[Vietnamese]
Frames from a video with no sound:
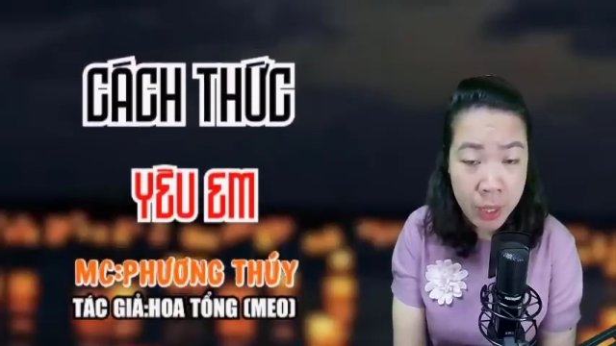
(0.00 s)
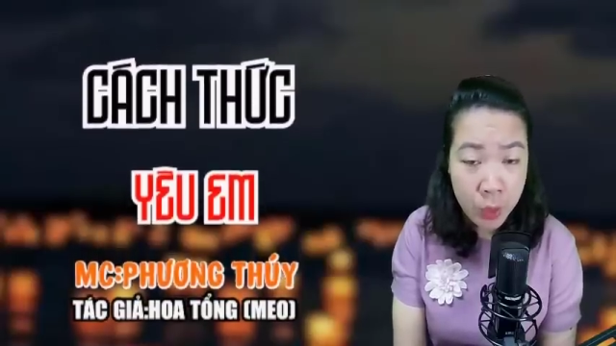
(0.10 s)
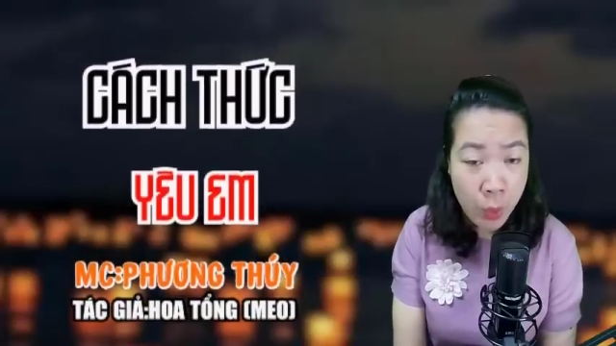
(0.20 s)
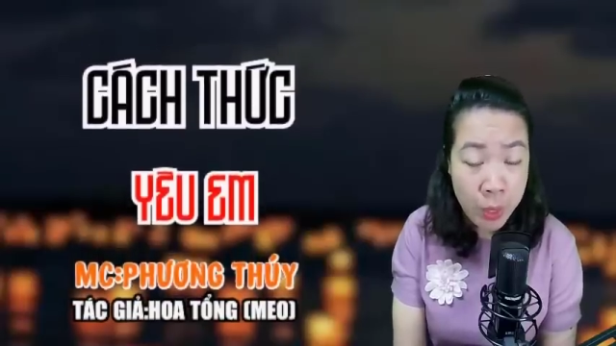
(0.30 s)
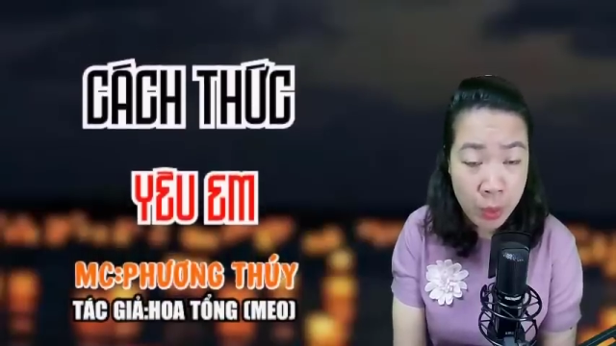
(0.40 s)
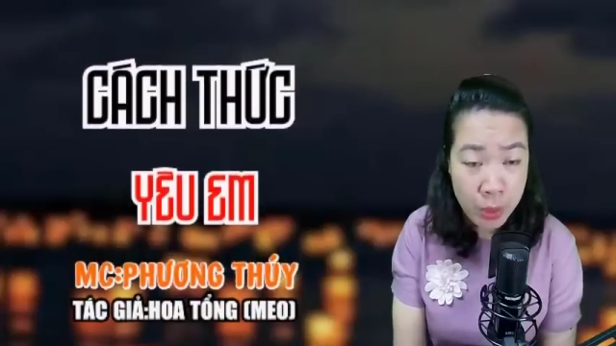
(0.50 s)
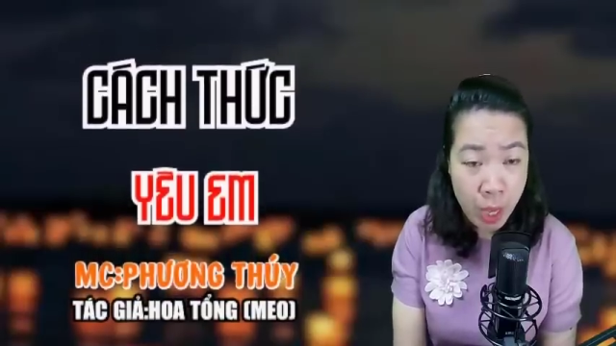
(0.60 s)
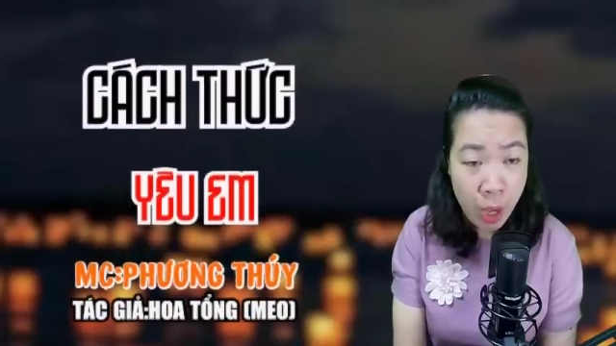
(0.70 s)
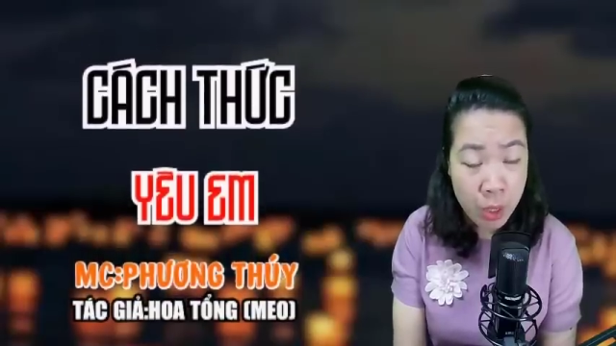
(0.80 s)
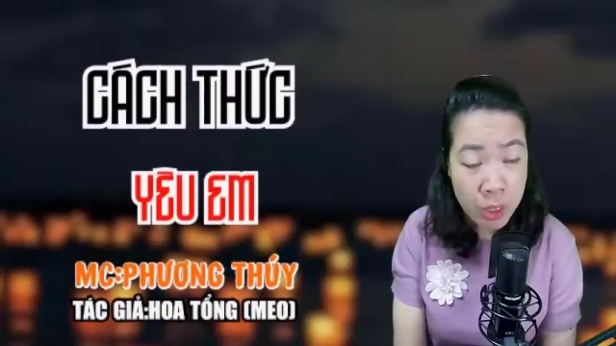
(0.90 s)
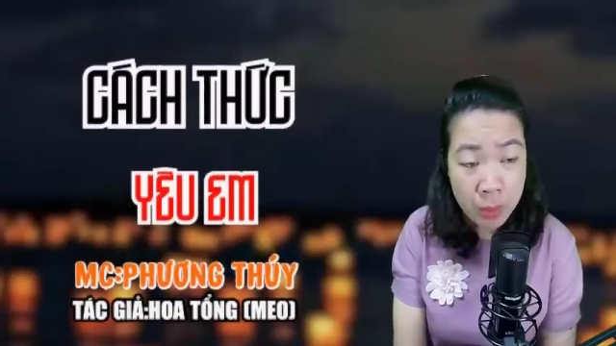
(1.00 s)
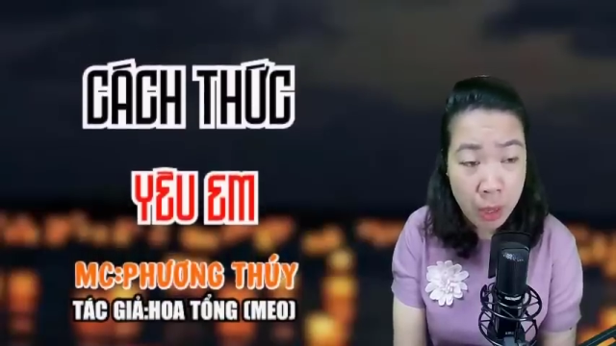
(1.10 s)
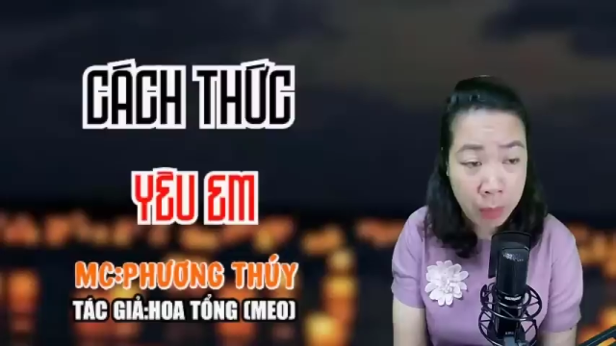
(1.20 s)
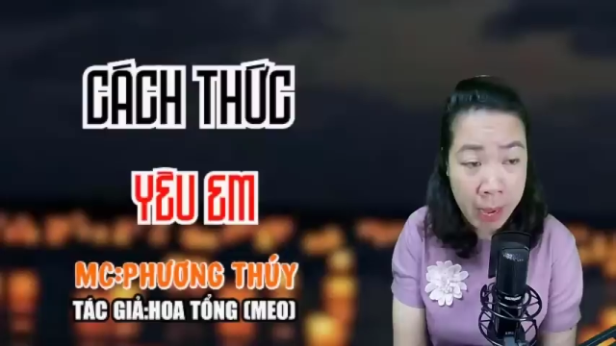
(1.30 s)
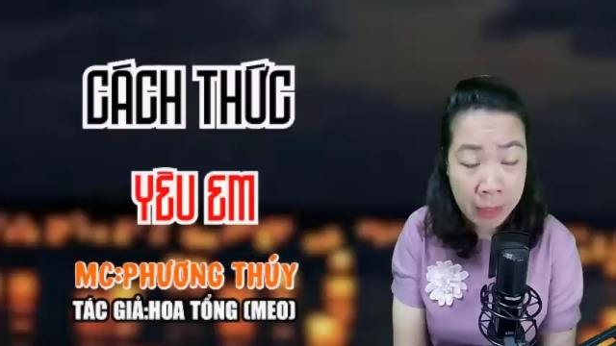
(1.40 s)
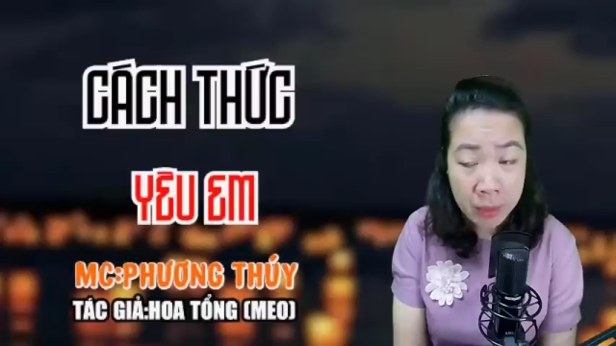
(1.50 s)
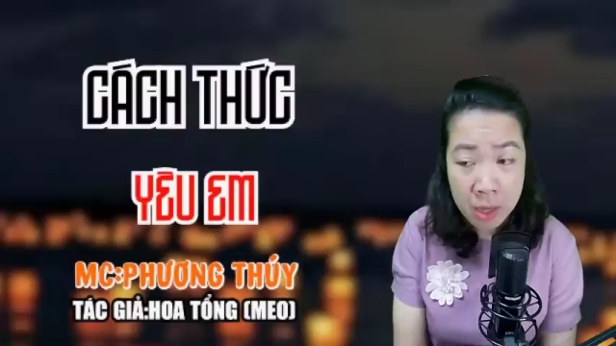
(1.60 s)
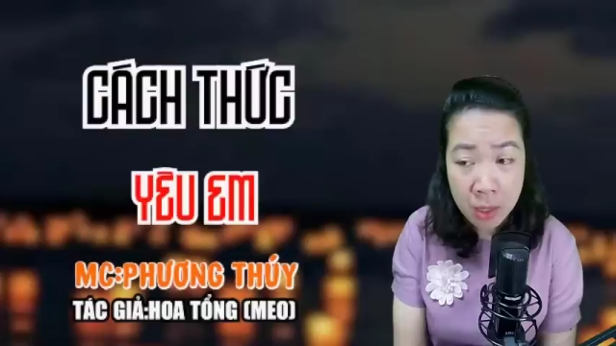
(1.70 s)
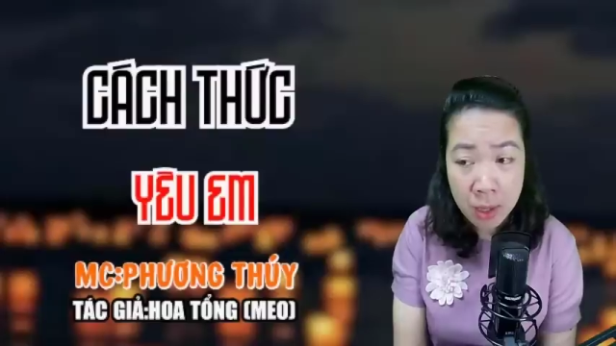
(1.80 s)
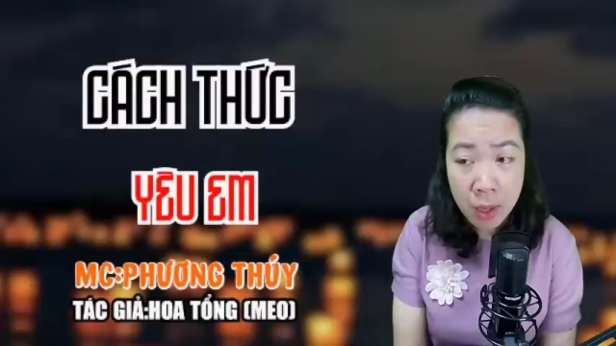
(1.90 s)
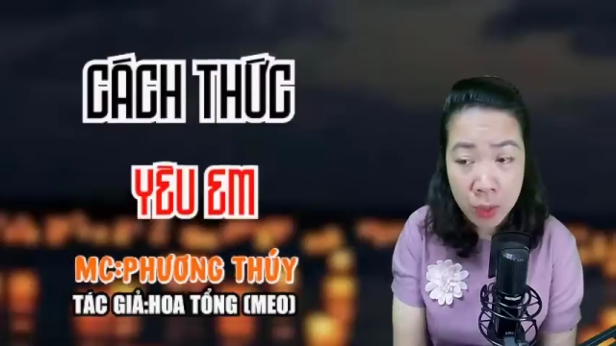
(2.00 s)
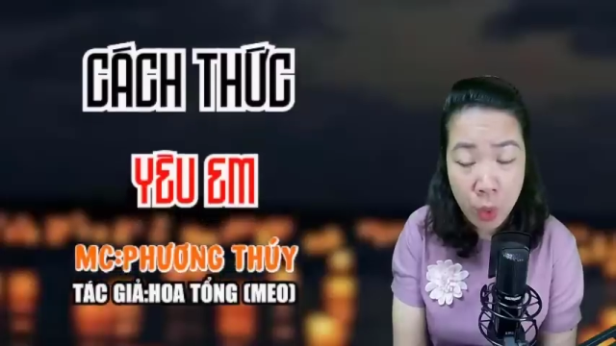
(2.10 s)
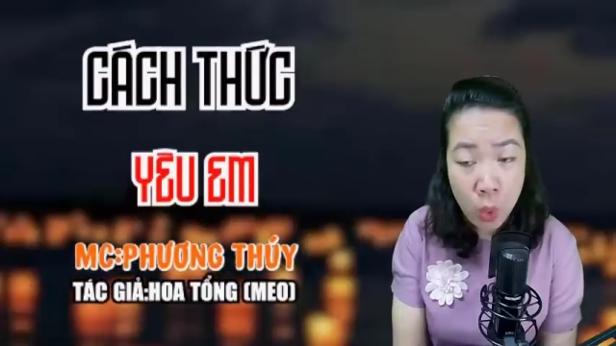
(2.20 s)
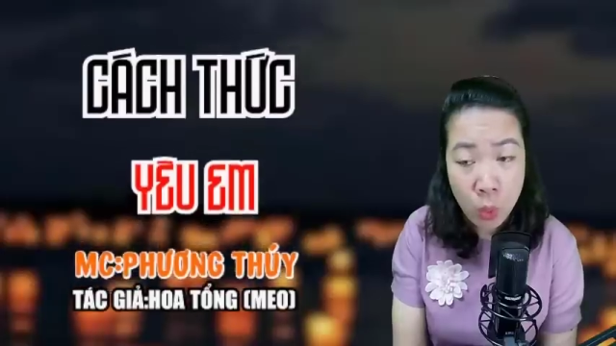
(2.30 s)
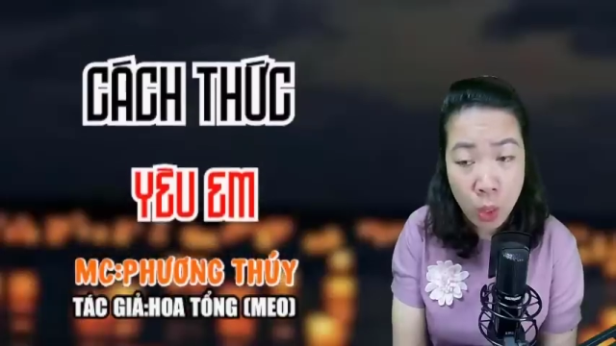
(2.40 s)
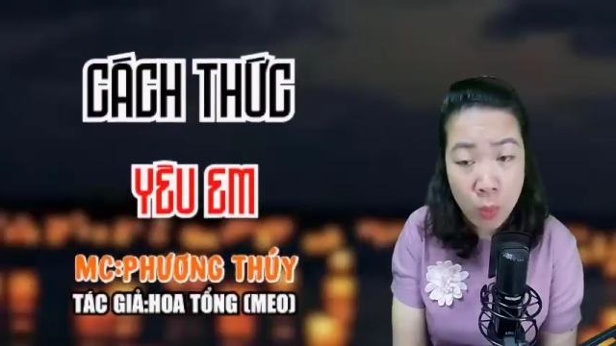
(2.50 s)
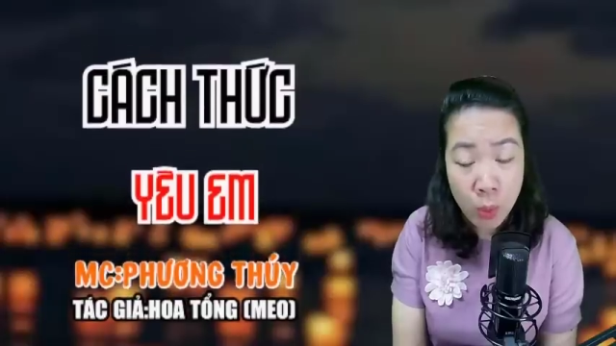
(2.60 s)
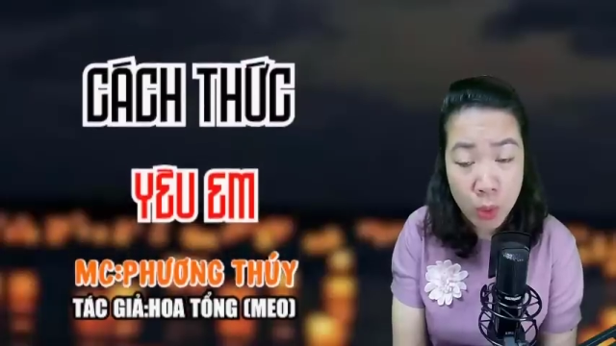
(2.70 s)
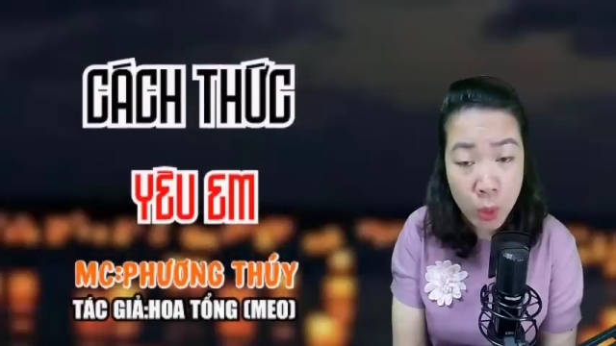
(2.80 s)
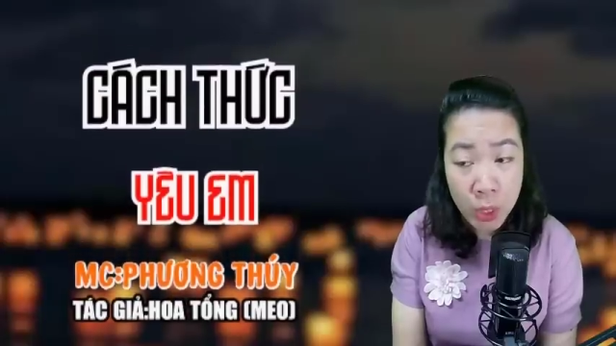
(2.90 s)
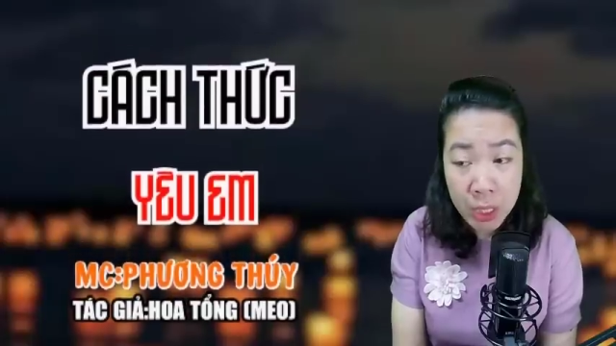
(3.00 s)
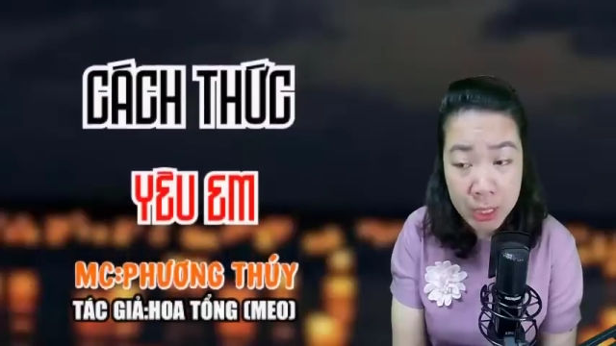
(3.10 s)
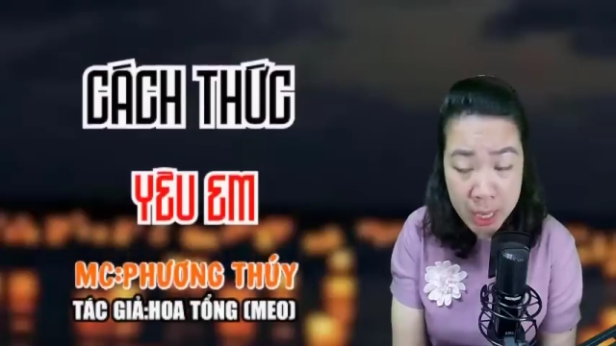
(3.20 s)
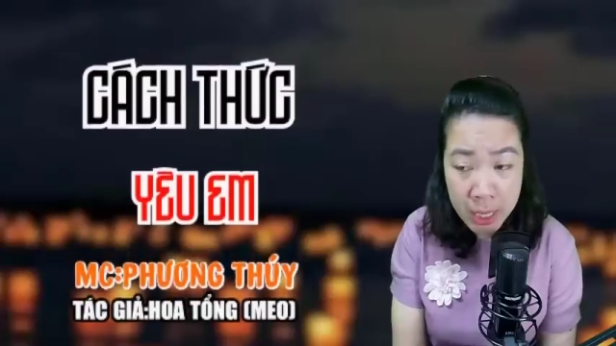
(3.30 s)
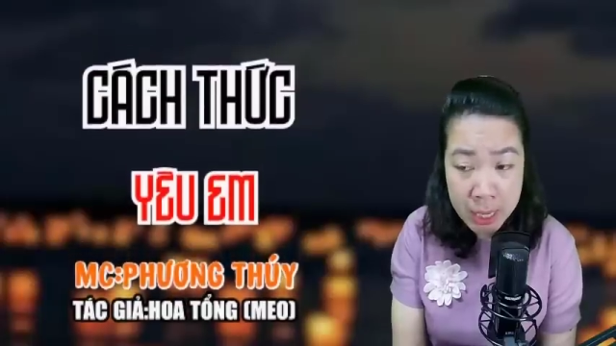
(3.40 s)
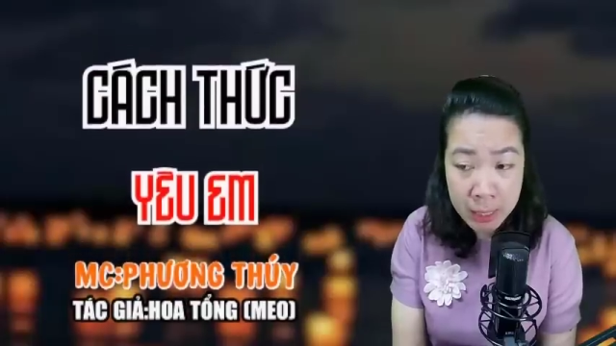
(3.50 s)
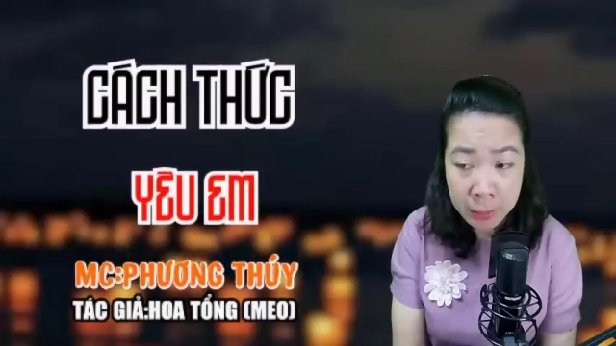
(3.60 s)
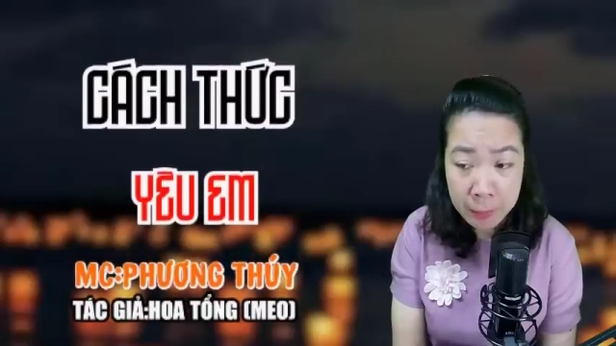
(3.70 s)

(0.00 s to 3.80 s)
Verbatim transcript: cũng hiểu rõ trong lòng Hàn Thước, cô cũng có một chỗ đứng nhất định.